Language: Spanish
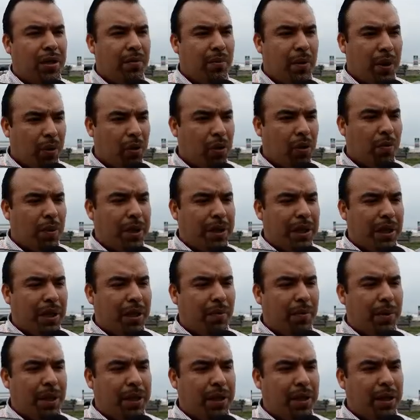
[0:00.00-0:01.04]
porque
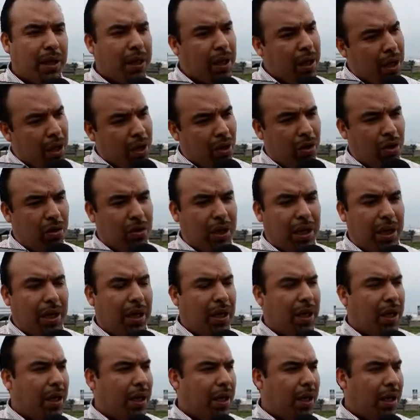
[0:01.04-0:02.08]
automáticamente con
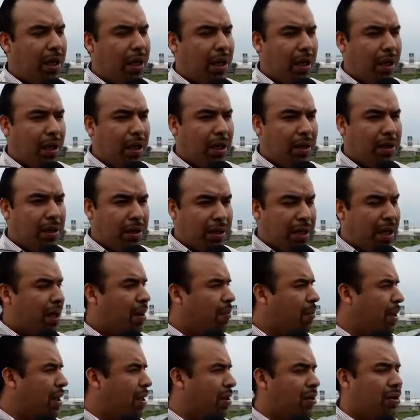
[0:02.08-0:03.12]
el
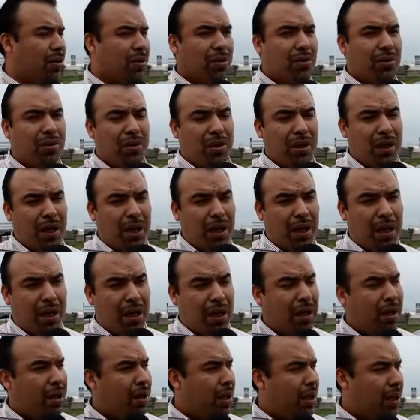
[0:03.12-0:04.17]
señalamiento,
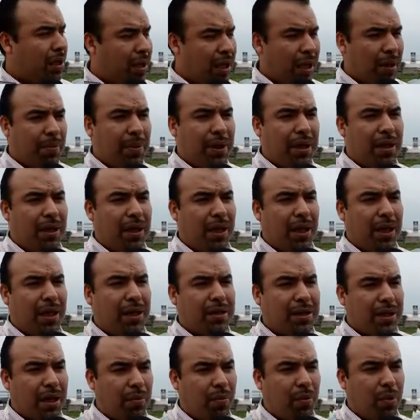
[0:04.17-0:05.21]
el dictamen de
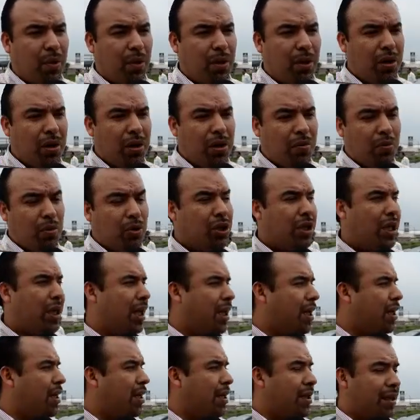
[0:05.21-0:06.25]
Estambul, pues están
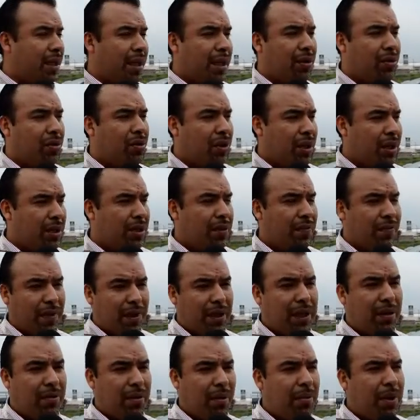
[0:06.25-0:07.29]
acreditando que
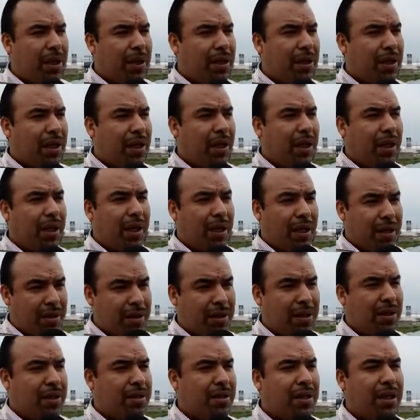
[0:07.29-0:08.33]
efectivamente
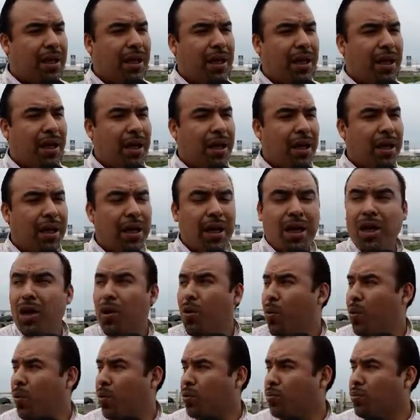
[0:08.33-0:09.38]
existe
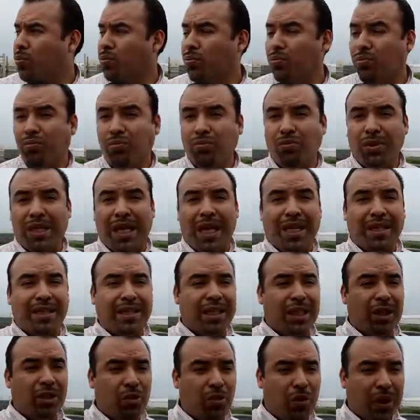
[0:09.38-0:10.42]
una
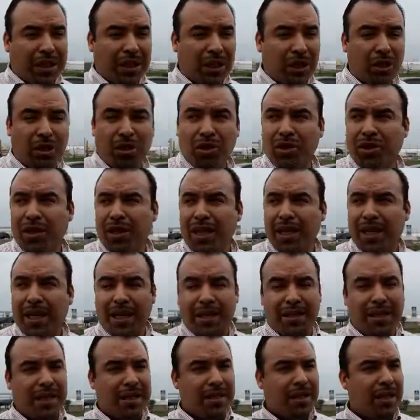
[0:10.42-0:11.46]
situación
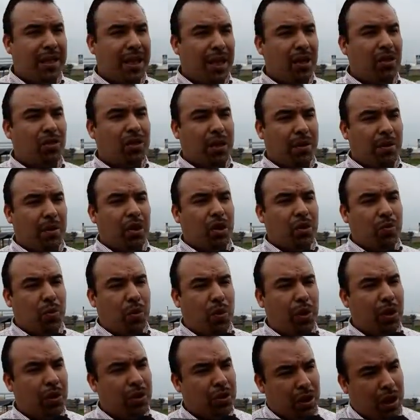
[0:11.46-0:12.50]
que se excedieron los servidores
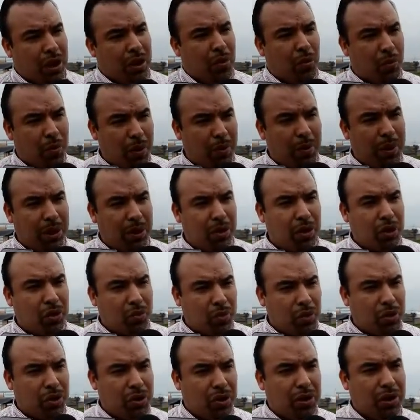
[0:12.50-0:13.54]
públicos en el cumplimiento de sus
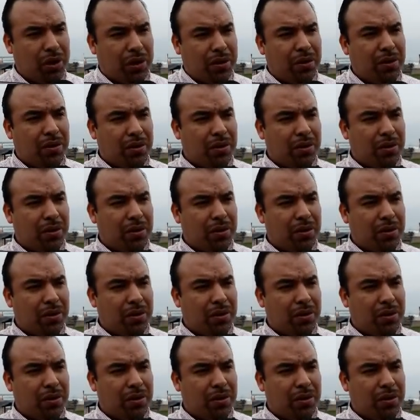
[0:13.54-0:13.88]
funciones.